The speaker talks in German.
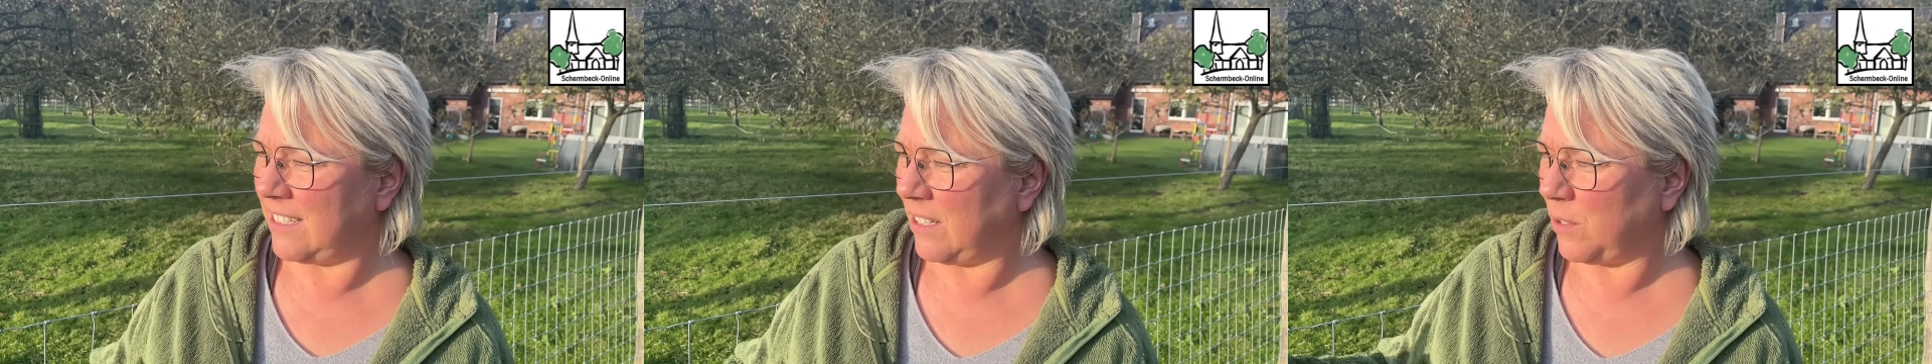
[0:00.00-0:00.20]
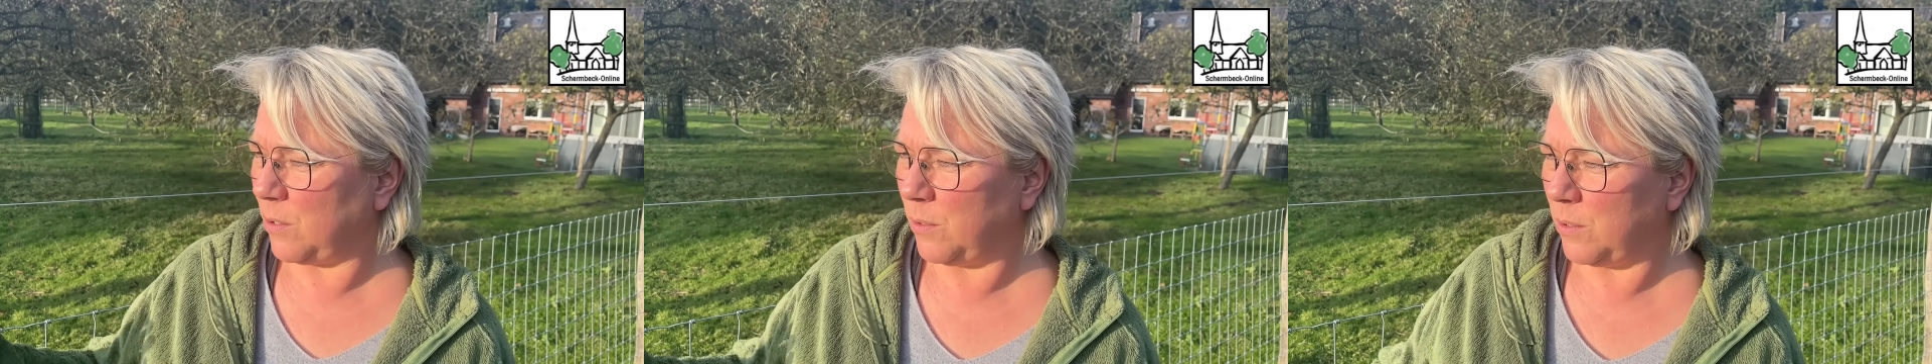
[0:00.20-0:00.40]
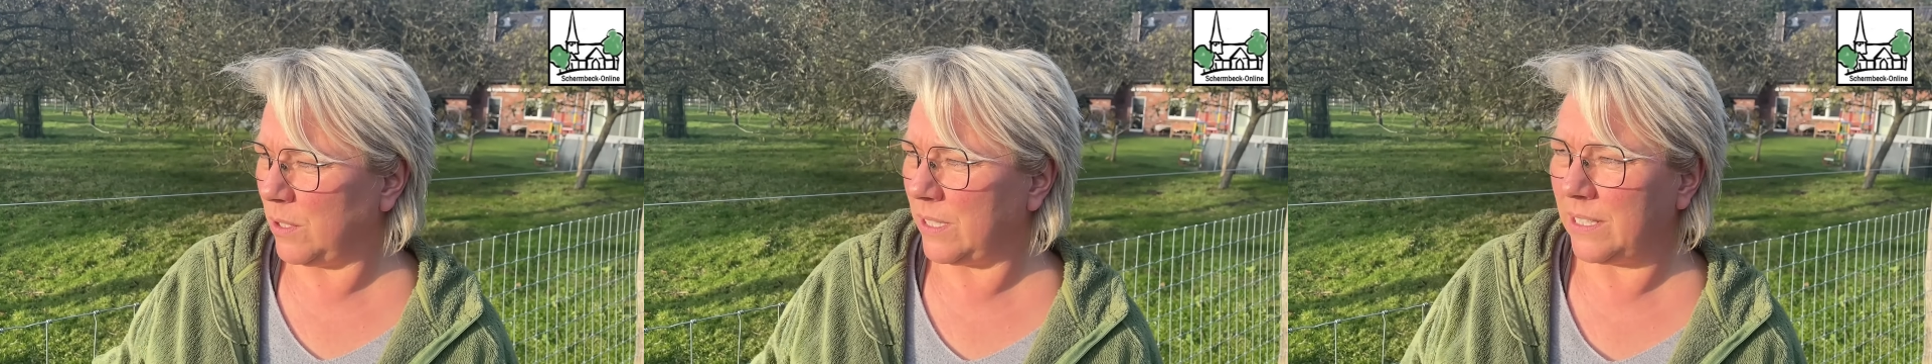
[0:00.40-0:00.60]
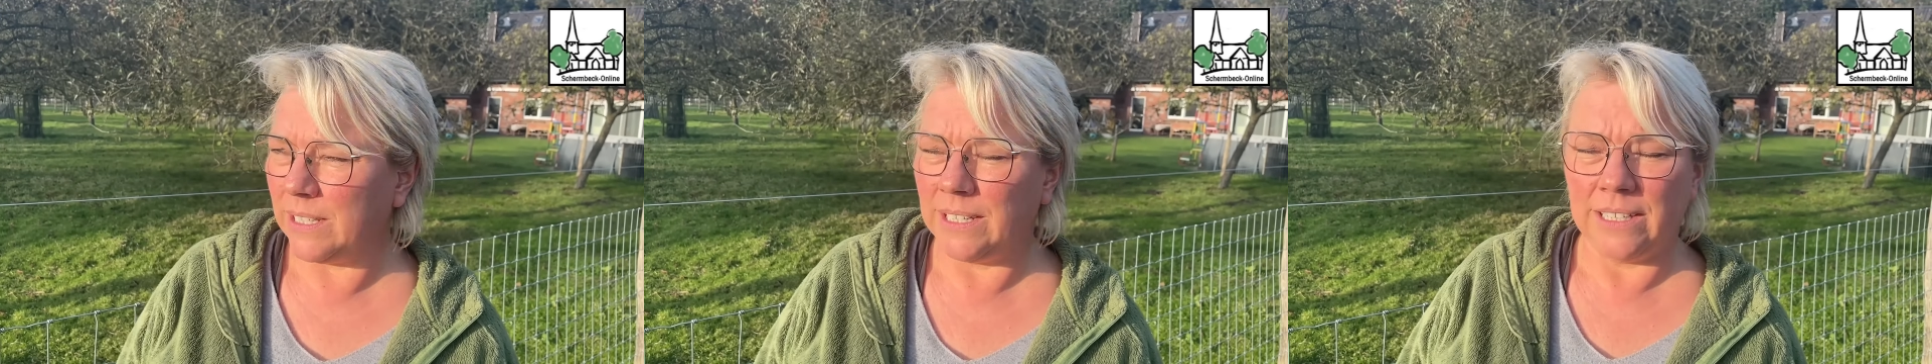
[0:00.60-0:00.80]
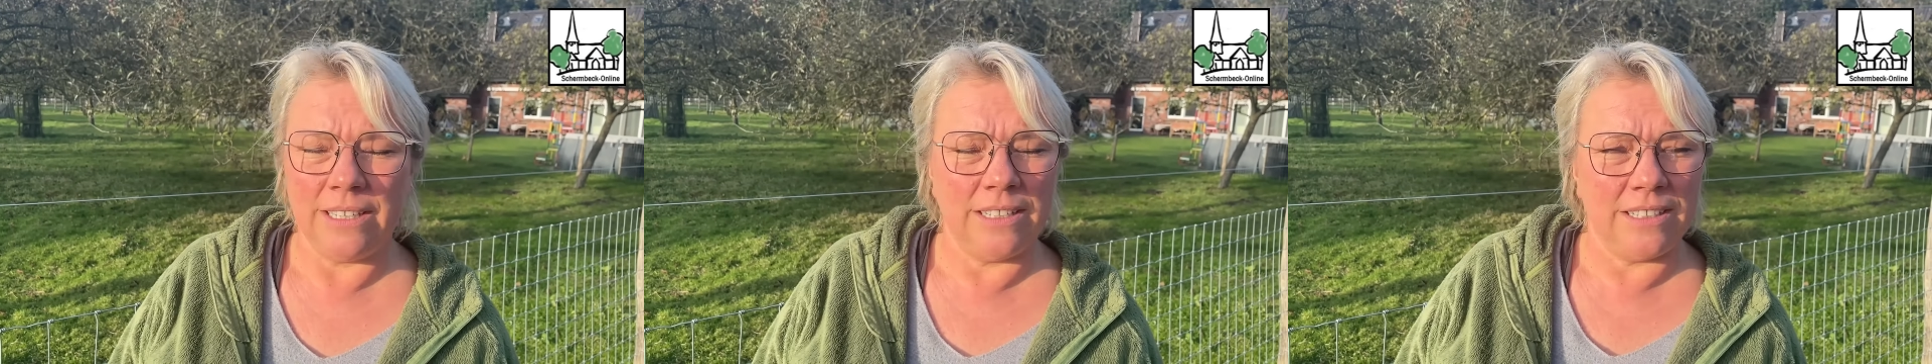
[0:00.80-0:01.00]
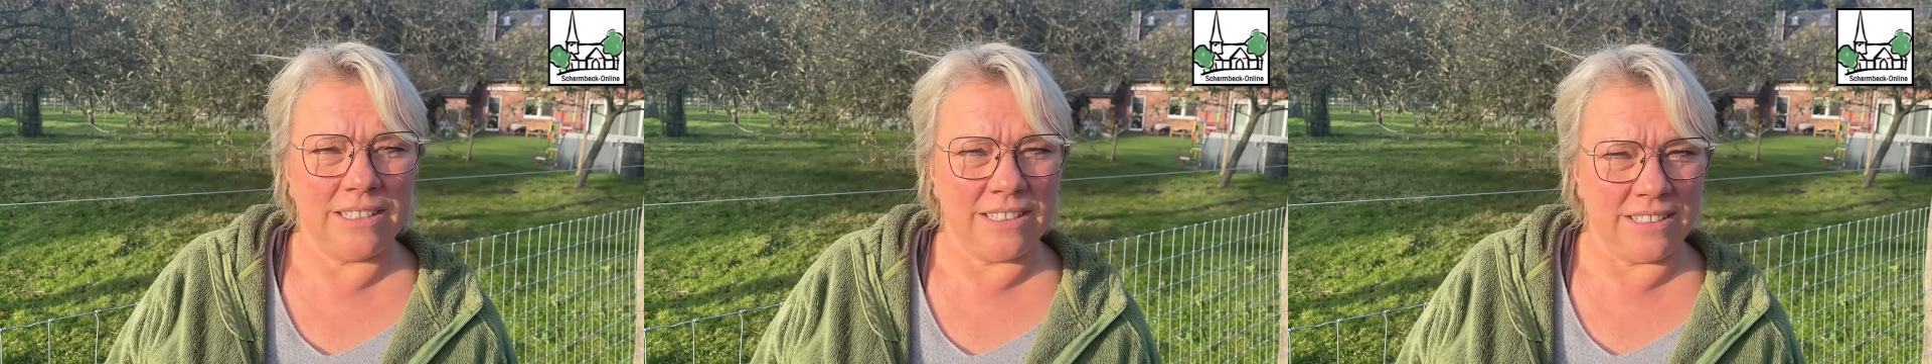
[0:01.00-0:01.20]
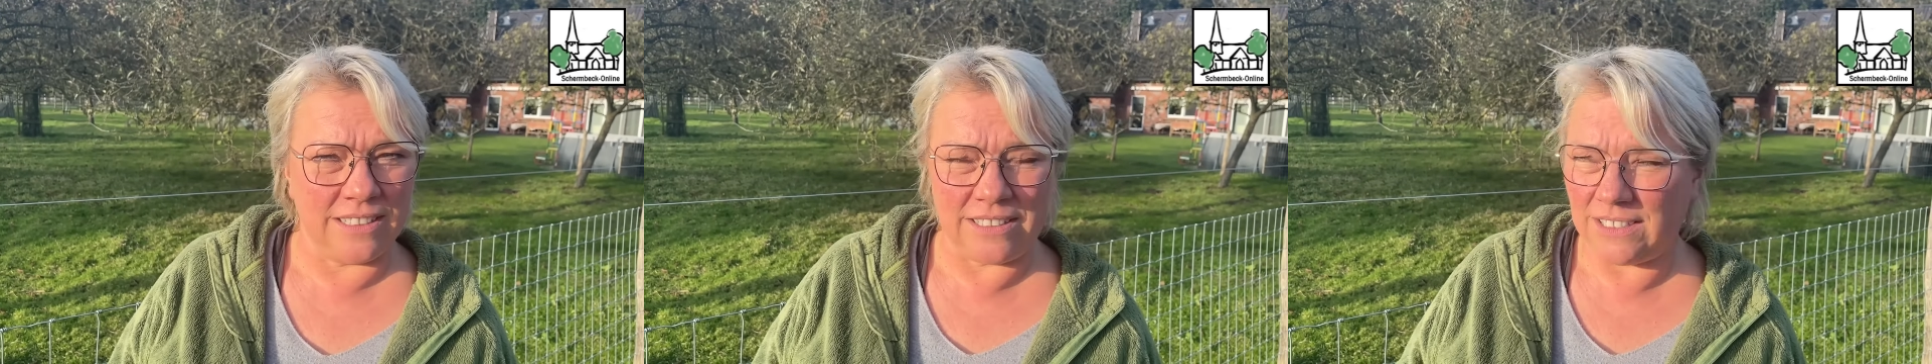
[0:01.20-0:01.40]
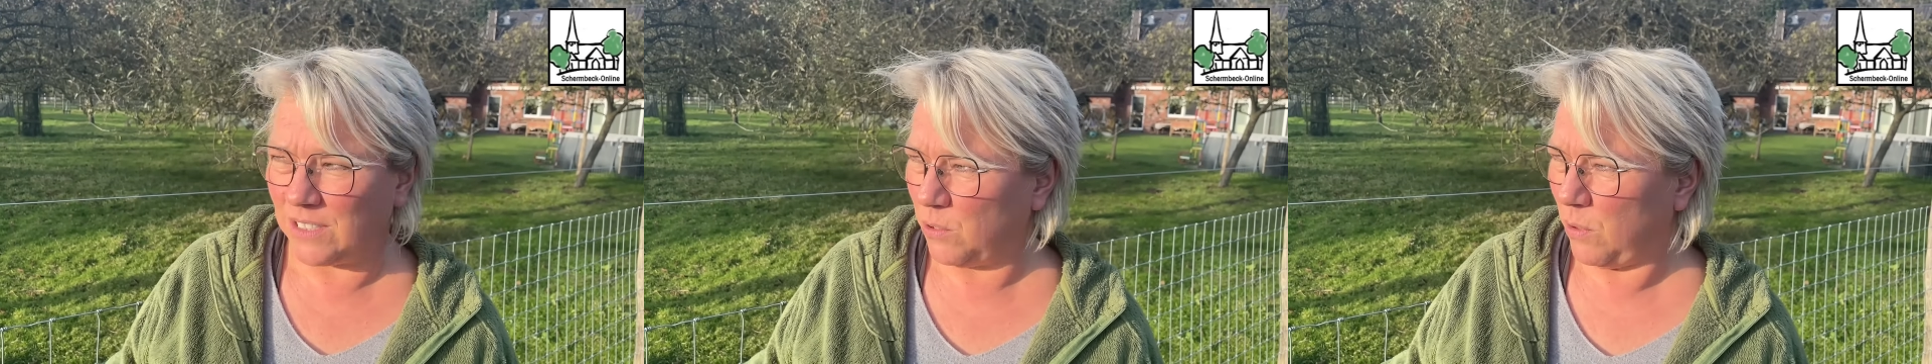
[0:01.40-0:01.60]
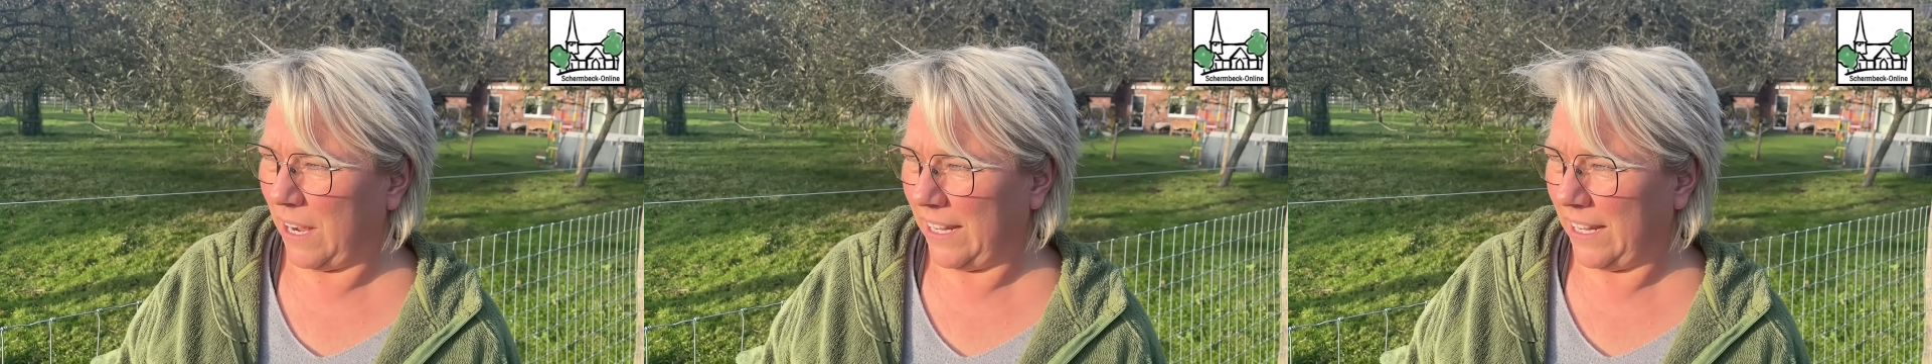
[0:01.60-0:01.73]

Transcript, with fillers: die Kühe äh, so